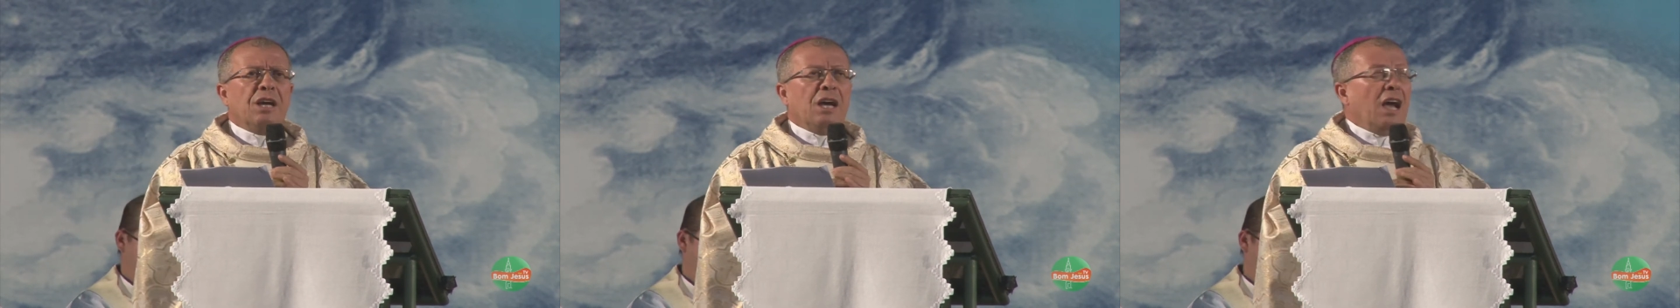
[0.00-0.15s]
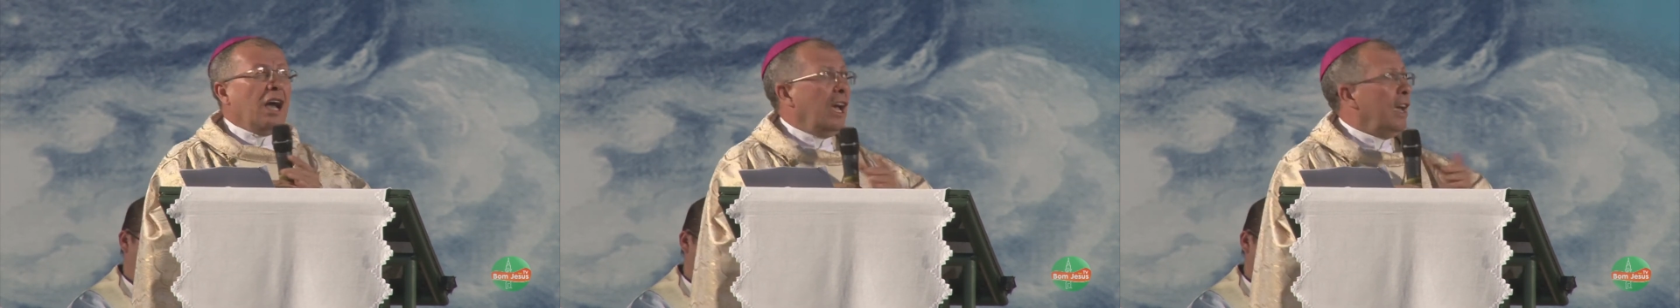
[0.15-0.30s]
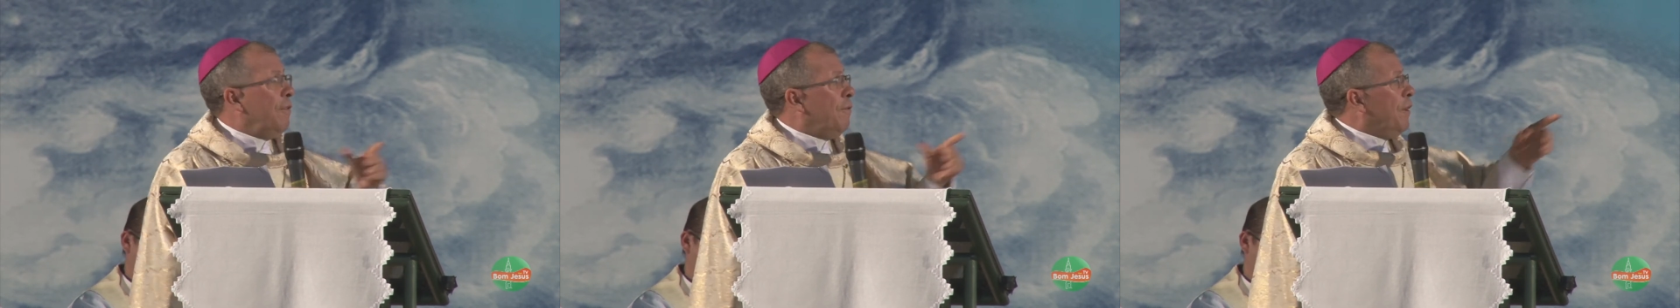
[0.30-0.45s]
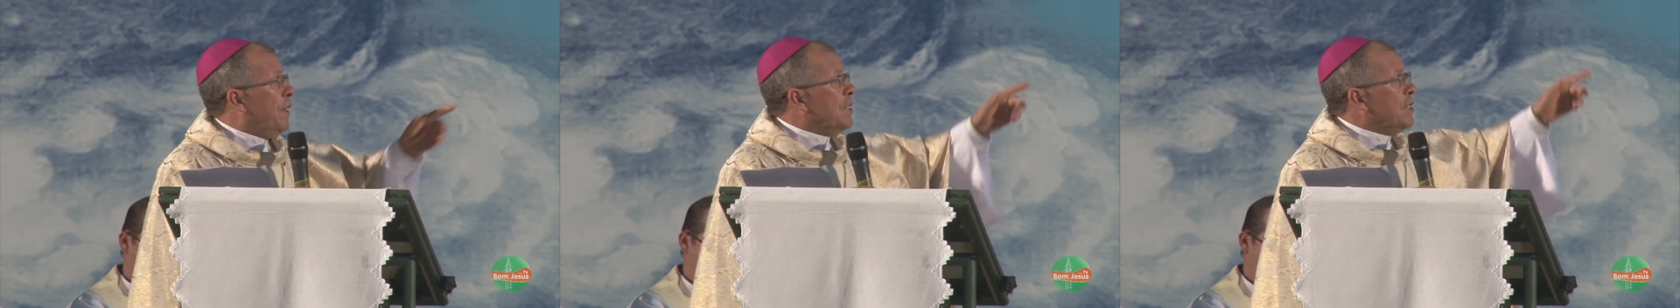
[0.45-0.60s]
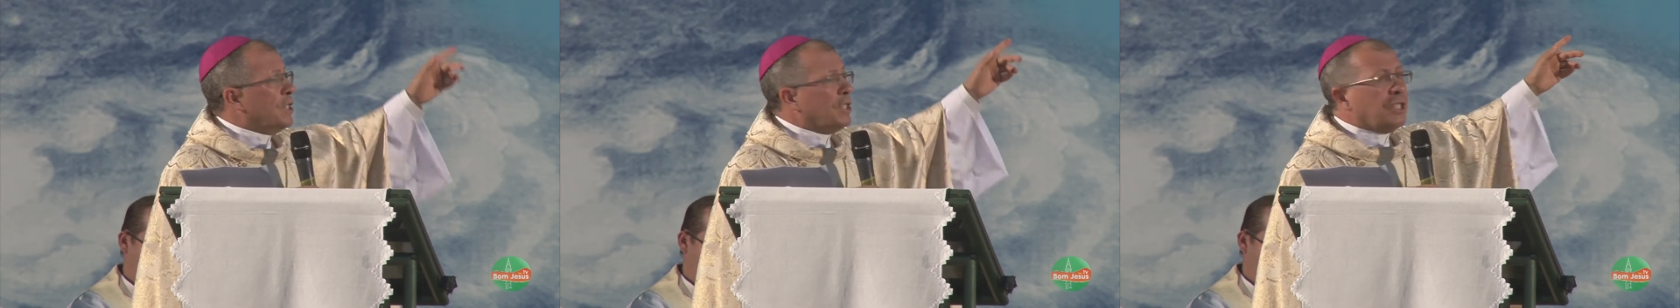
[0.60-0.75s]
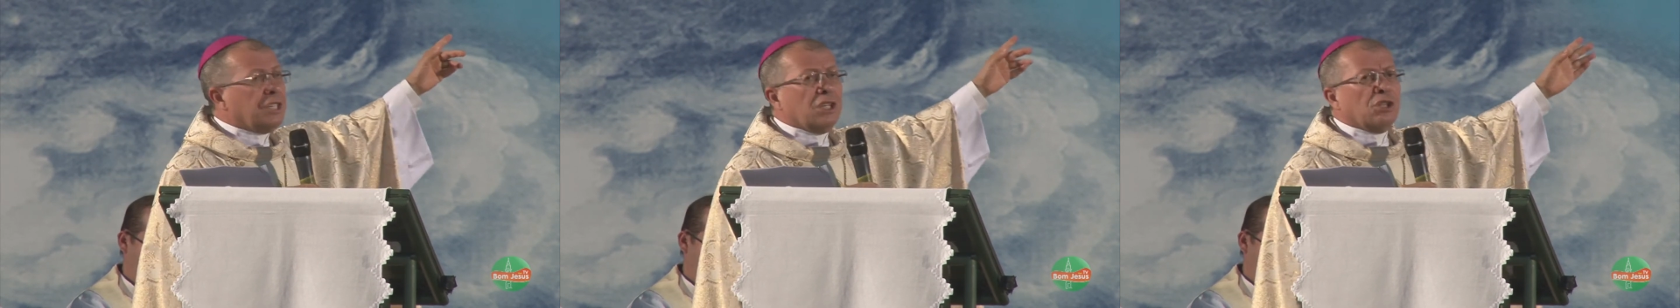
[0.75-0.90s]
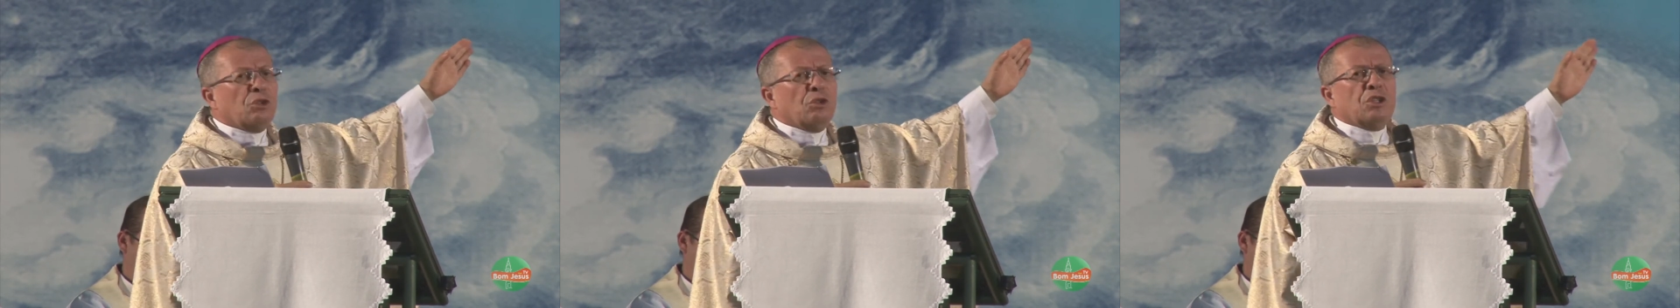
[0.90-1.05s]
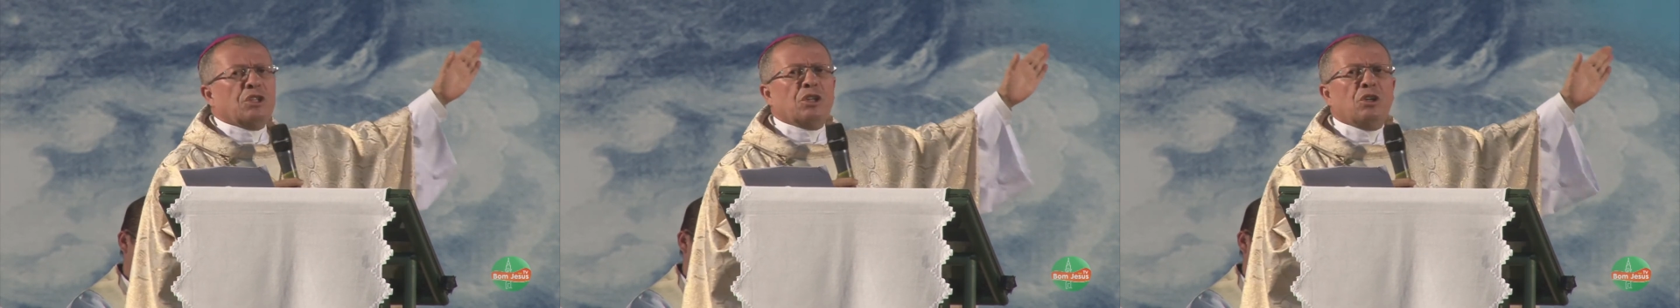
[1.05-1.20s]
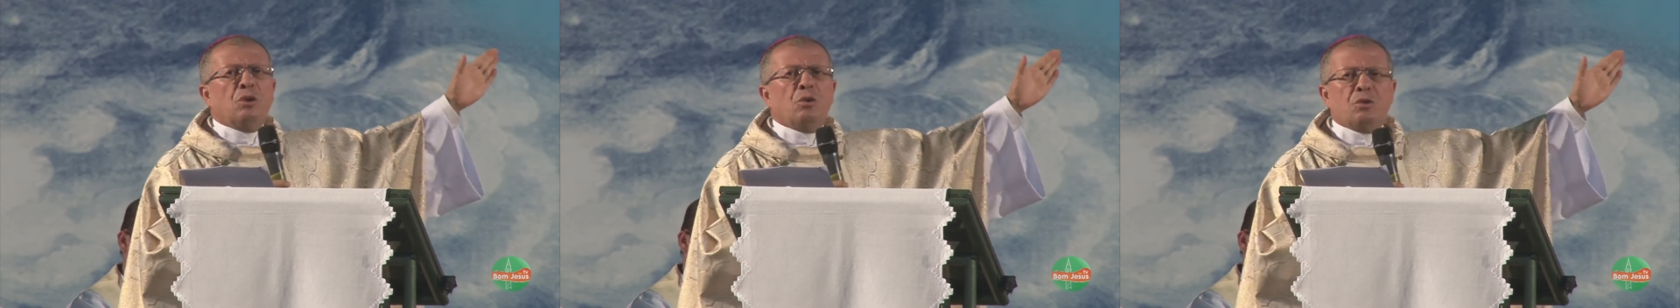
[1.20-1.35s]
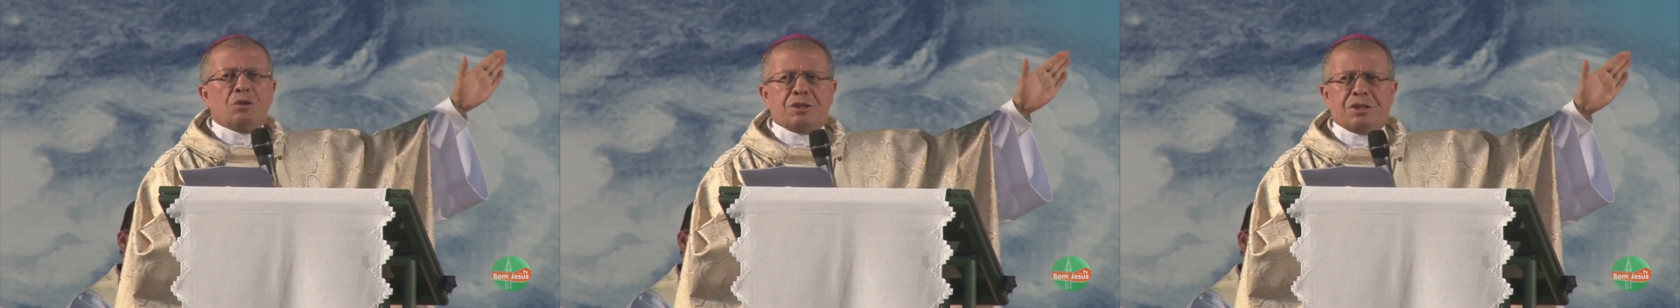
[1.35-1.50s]
revestido de
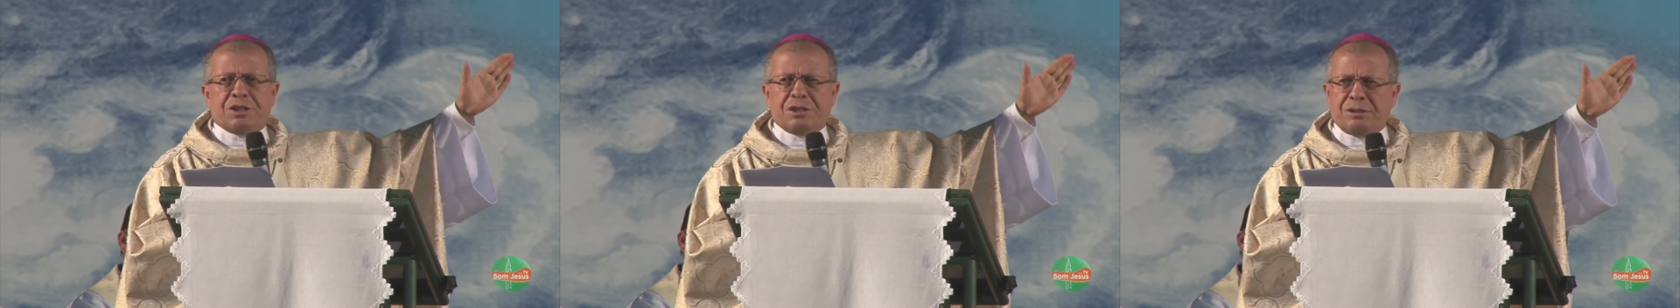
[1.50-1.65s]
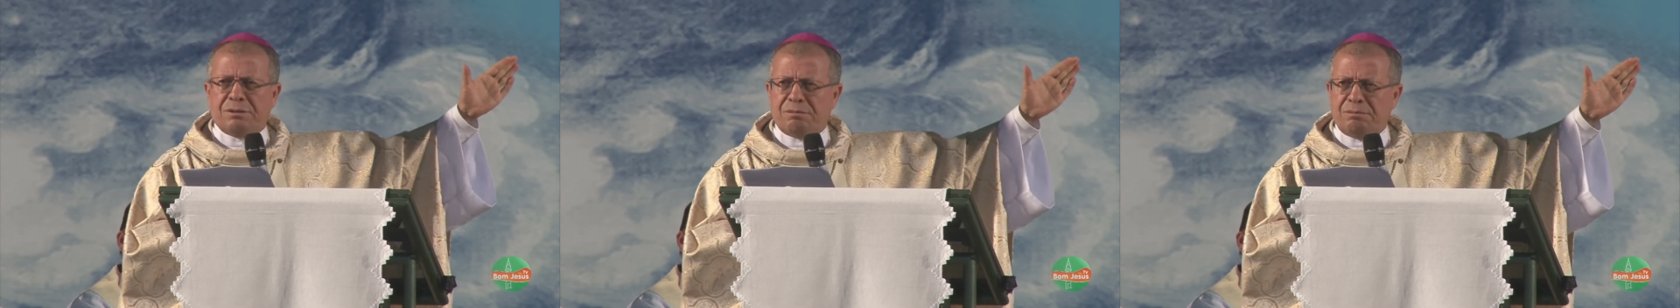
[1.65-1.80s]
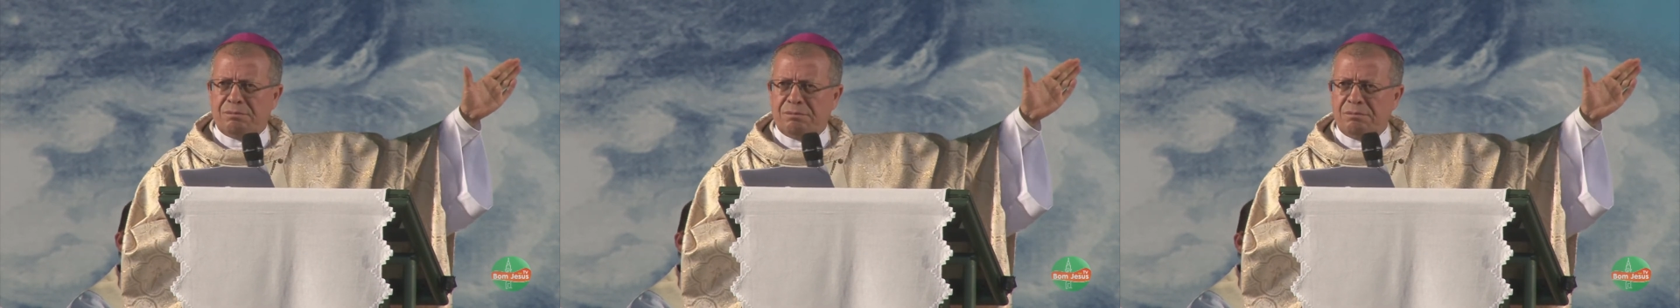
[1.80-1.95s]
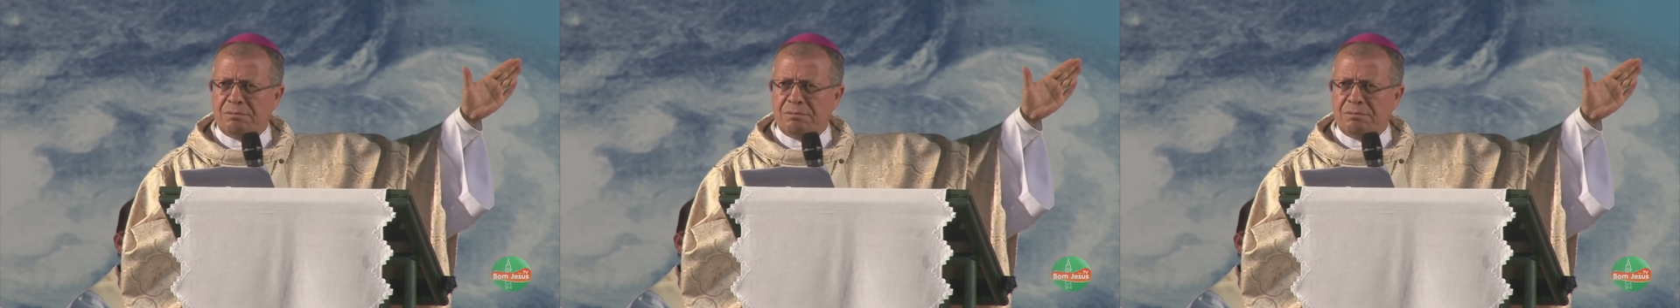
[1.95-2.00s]
luz,